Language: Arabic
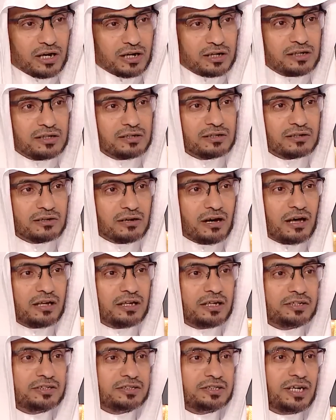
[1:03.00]
أخي قال
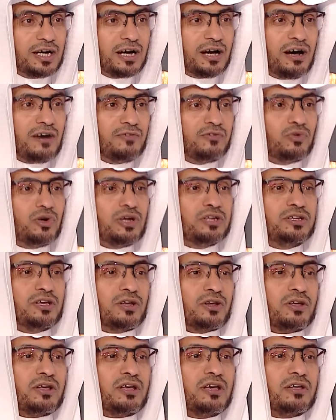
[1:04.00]
إني أخاف أن
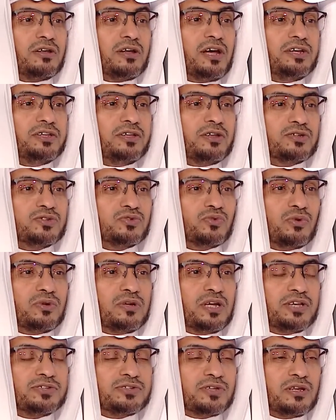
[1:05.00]
يراني رسول
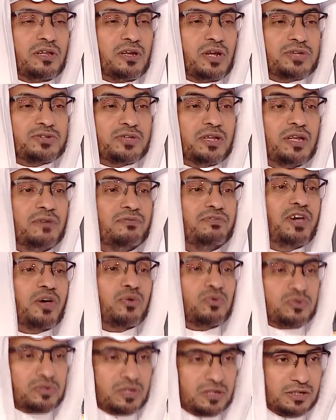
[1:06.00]
الله صلى الله عليه وسلم
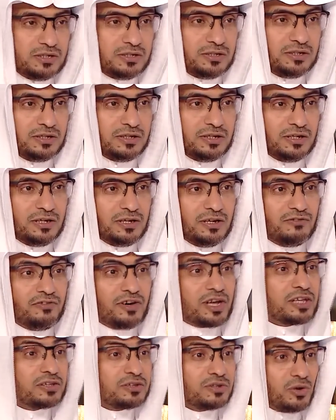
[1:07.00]
فيردني
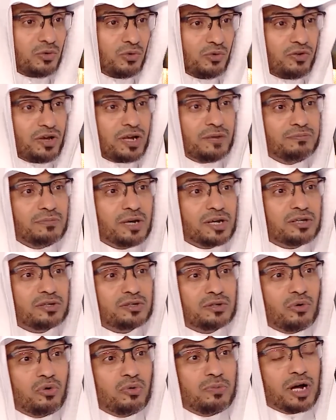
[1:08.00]
فرده فلما
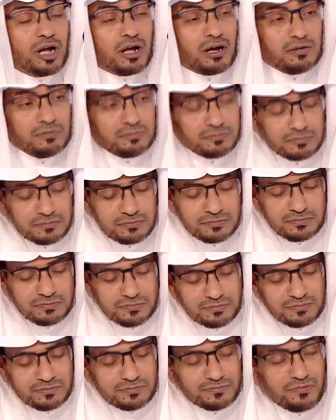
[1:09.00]
رده بكى
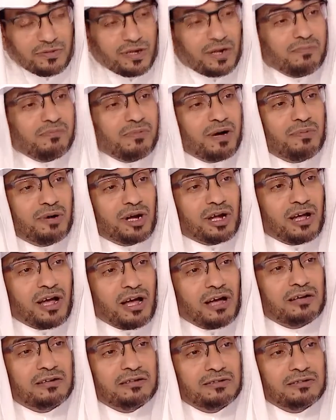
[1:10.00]
فلما بكى